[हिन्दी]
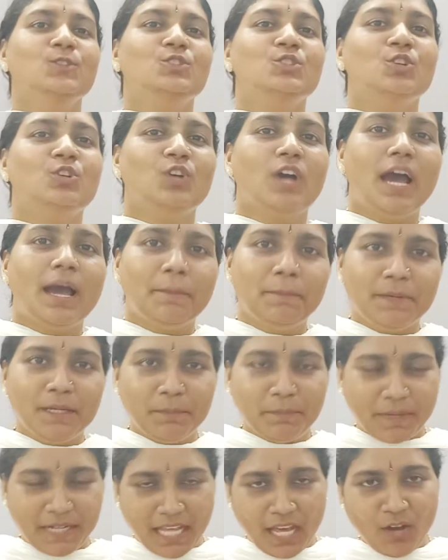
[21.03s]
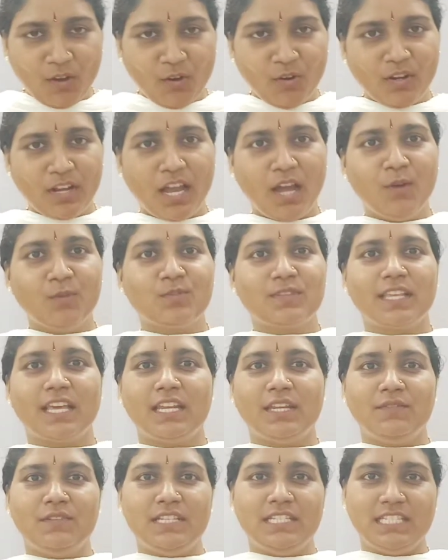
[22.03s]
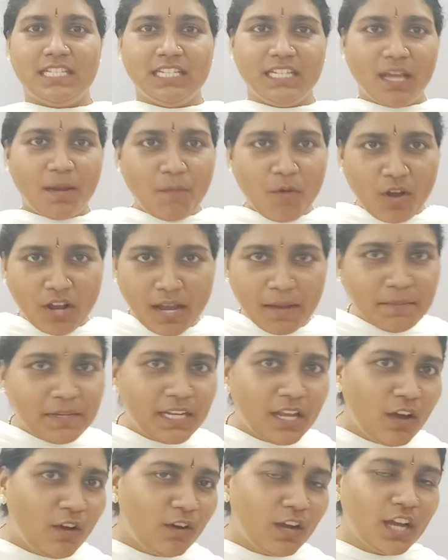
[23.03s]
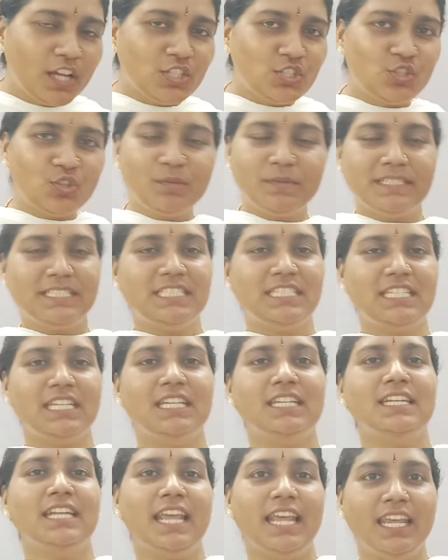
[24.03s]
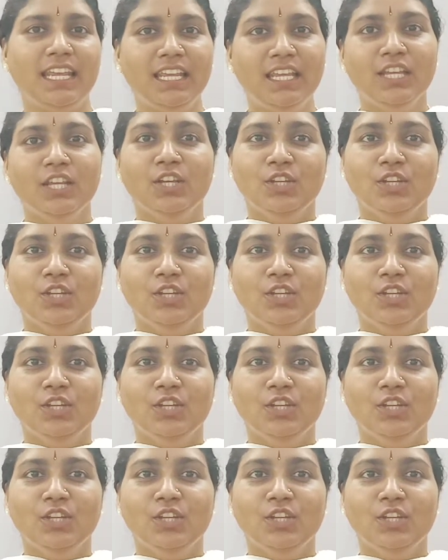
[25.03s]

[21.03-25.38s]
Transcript: जो आपने पढ़ा होगा उसका रिवीजन का मौका मिला होगा जो बच्चे नए